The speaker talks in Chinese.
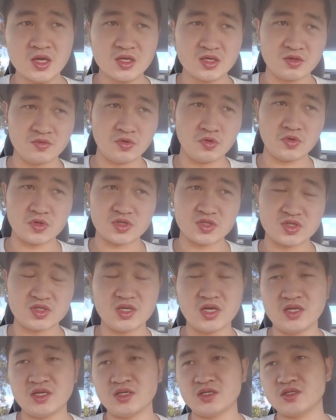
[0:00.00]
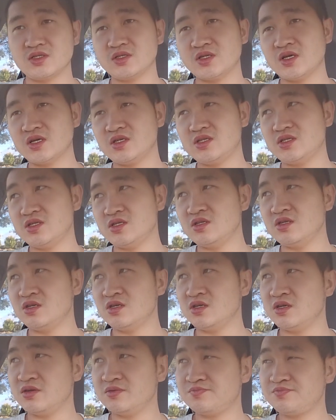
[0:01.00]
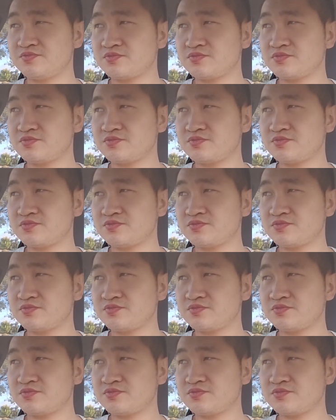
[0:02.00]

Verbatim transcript: 因为我之前也是在悉尼